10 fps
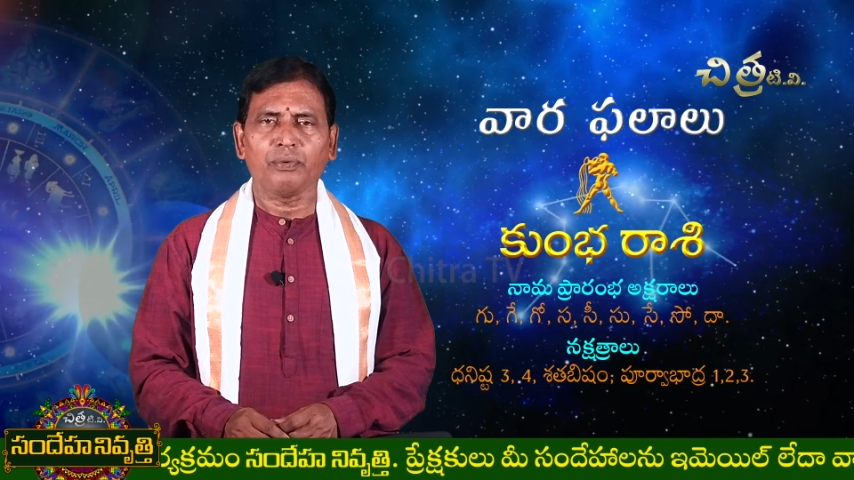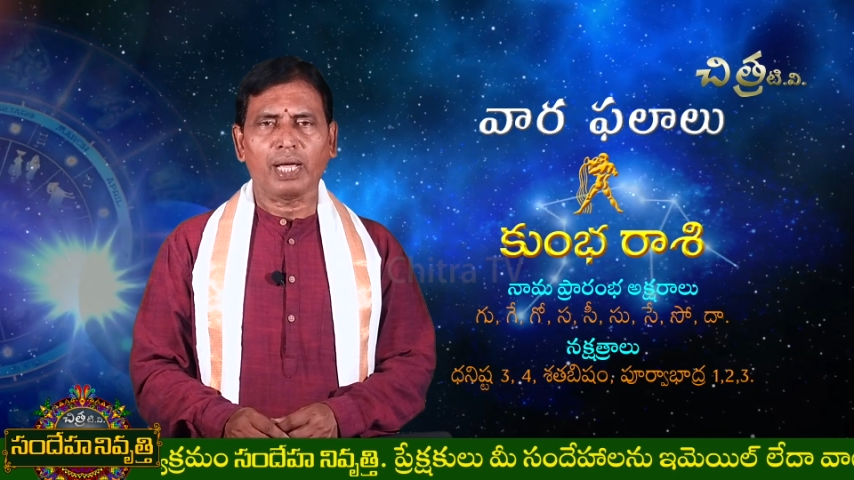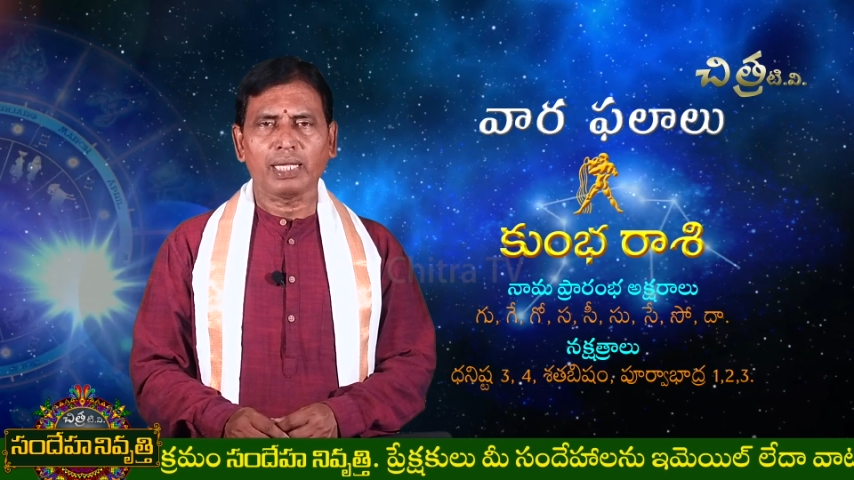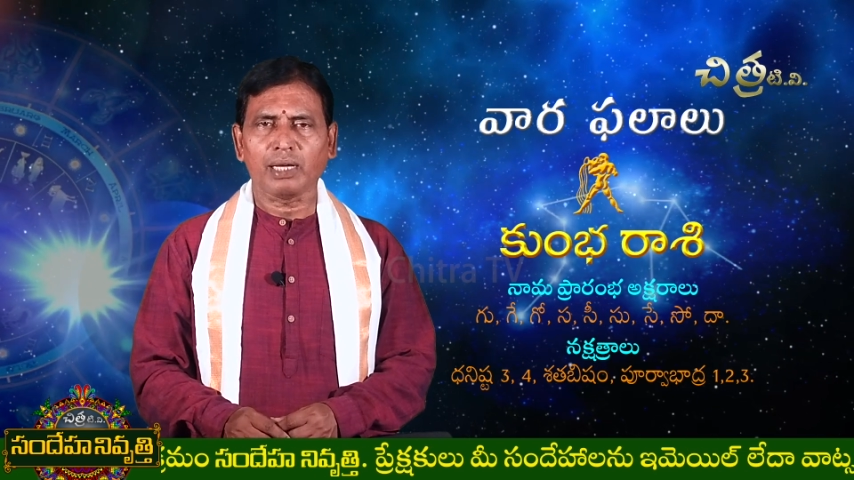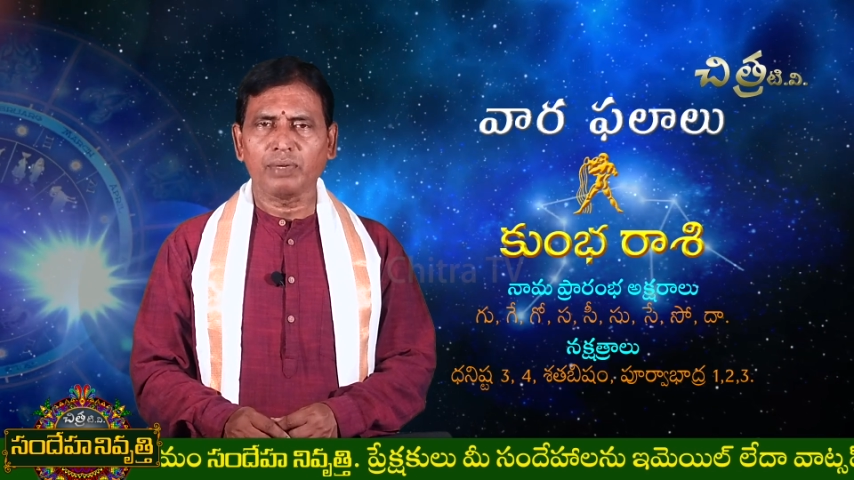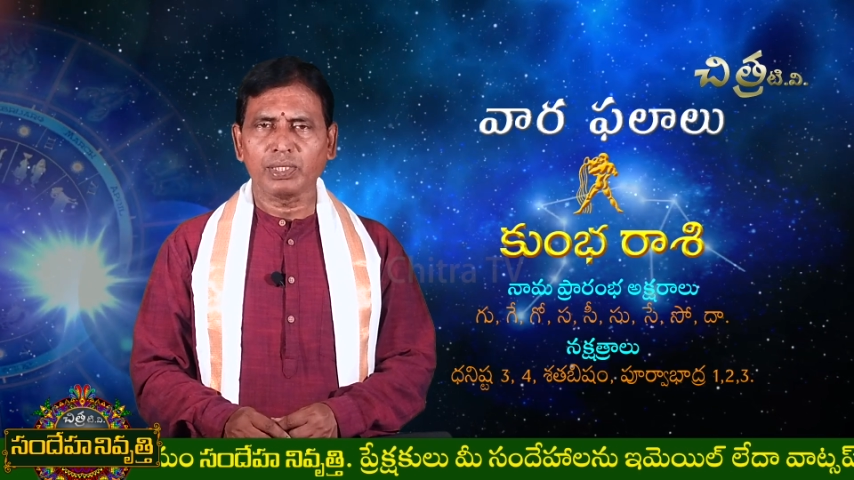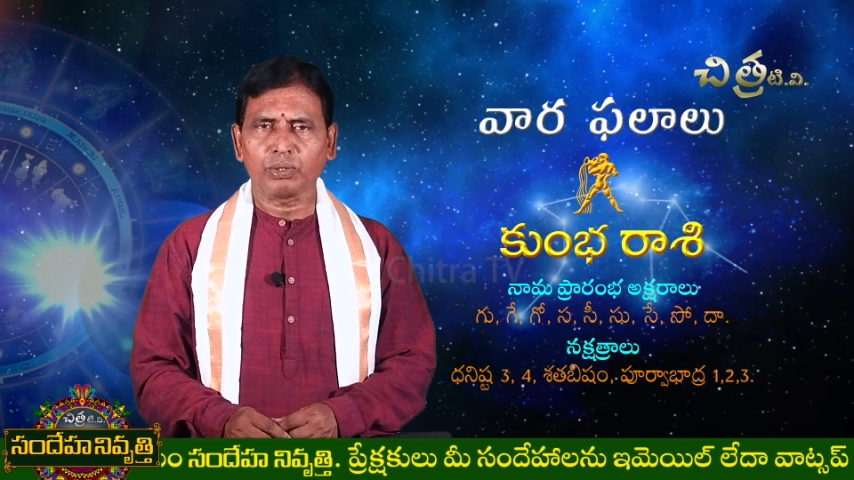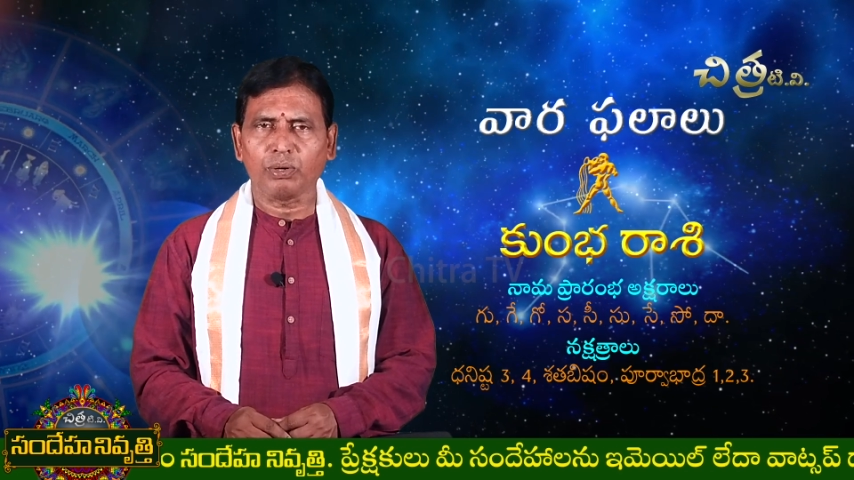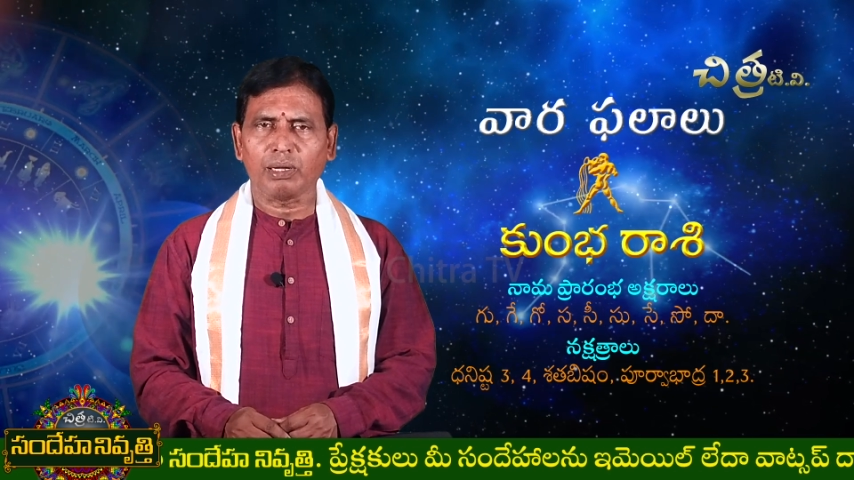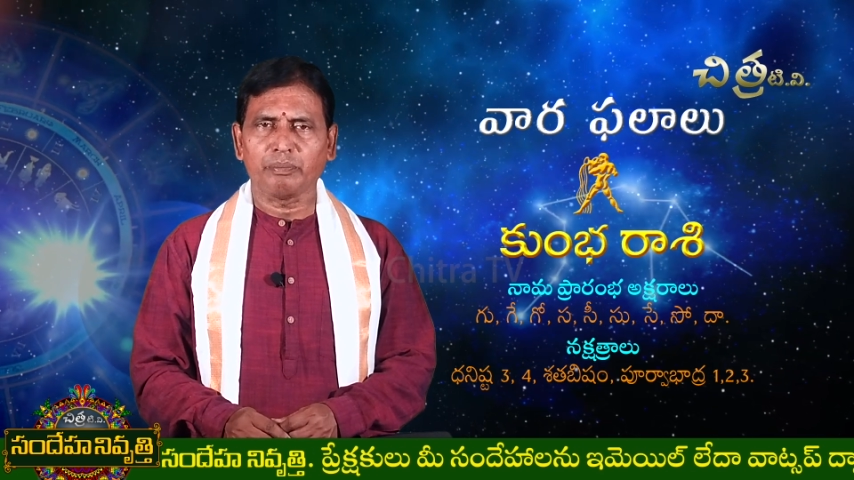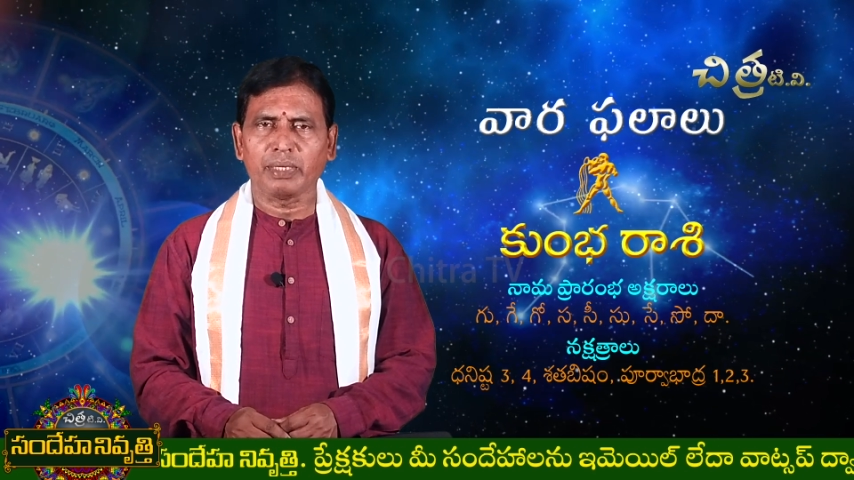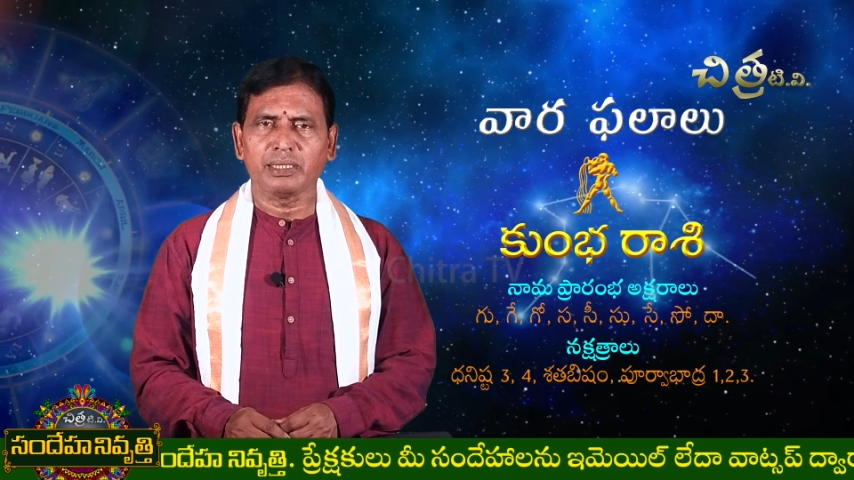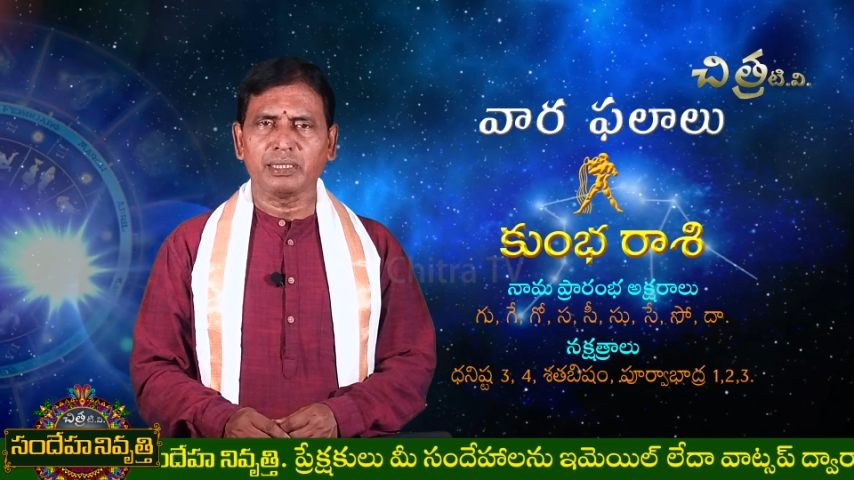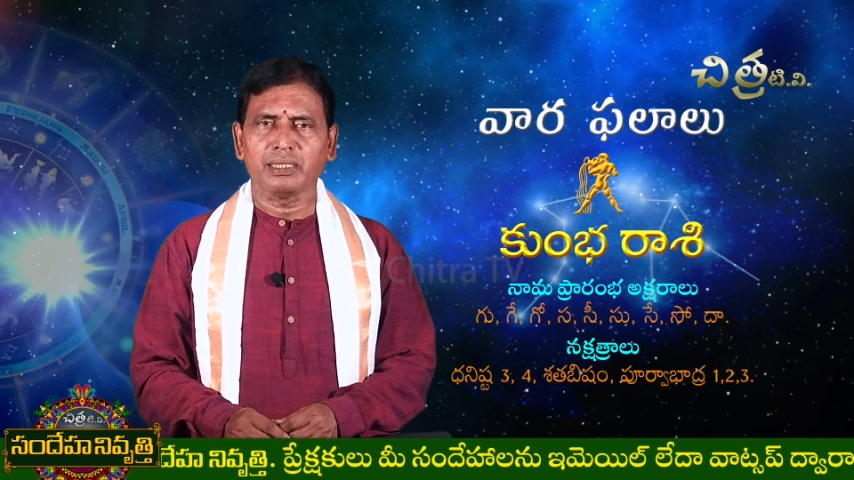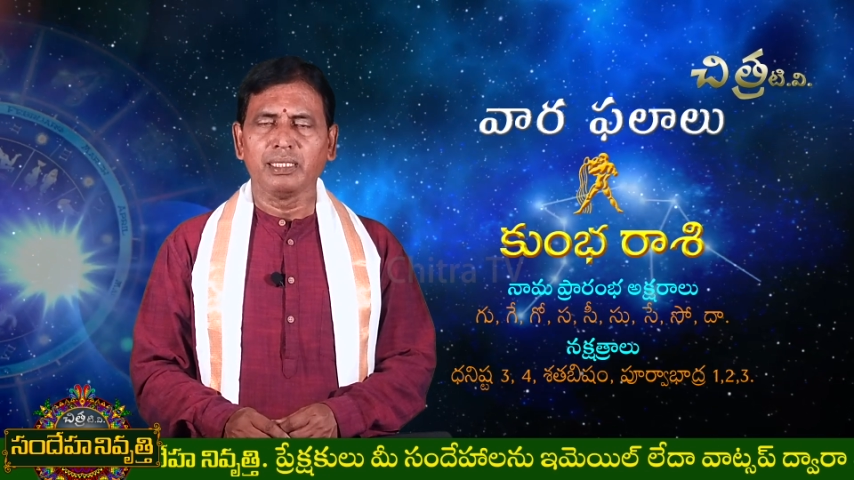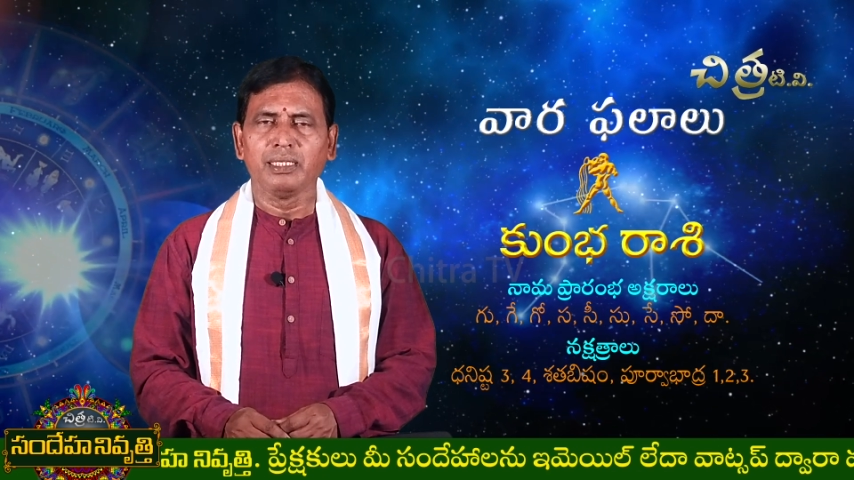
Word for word: వాయిదా వేసుకోవడం మంచిది